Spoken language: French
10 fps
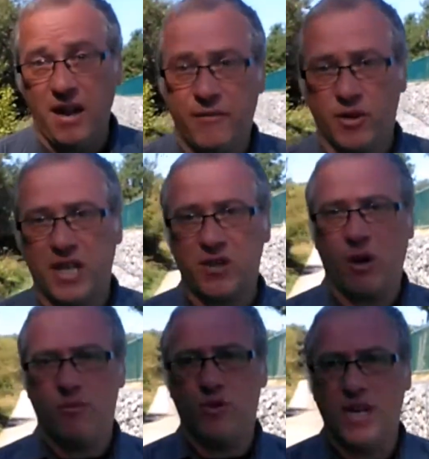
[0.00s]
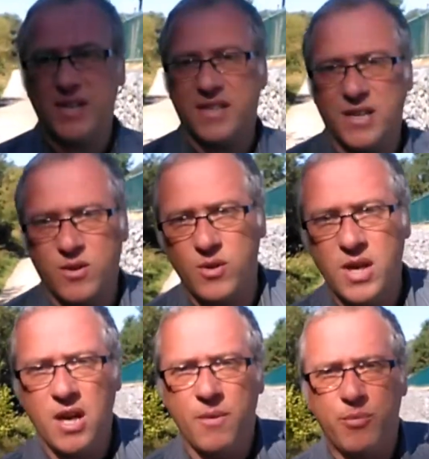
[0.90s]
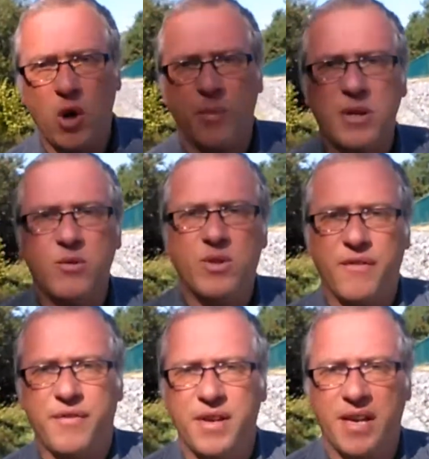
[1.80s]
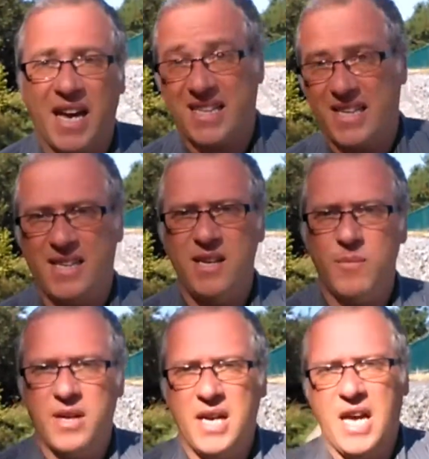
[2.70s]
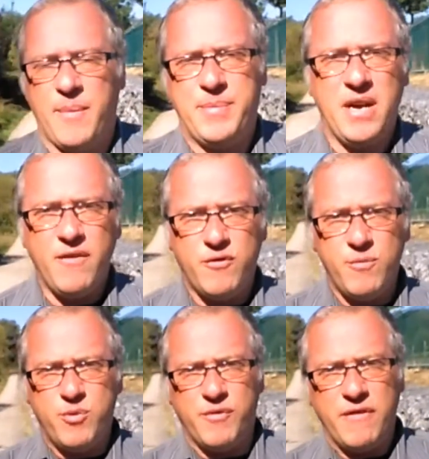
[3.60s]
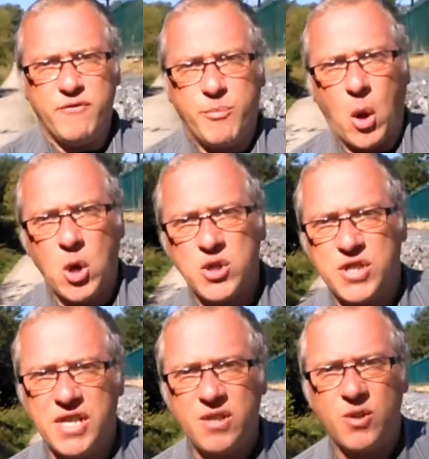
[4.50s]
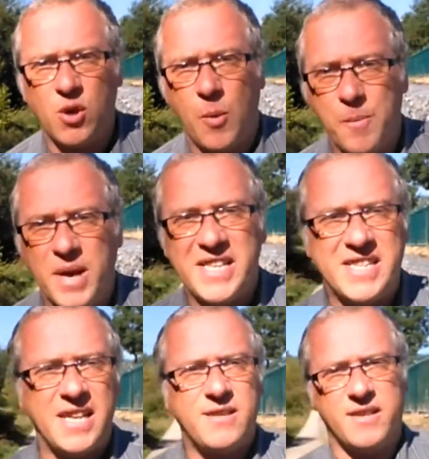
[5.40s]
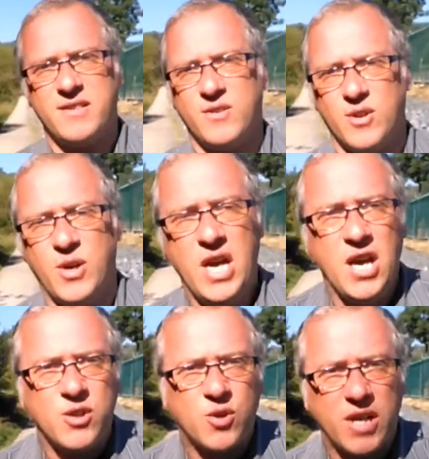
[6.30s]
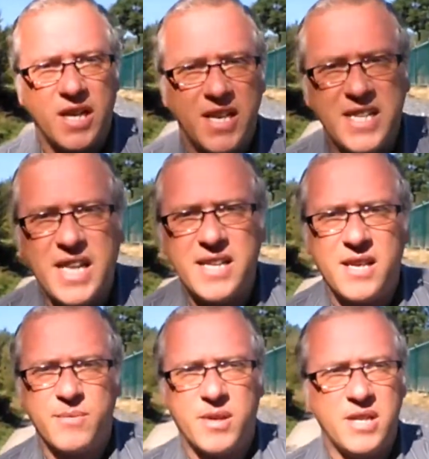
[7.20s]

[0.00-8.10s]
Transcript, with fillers: L'avantage d'un bouquin, c'est que pour un prix tout à fait accessible, eh bien, vous pouvez vous brancher sur le mindset, hein, sur, l'état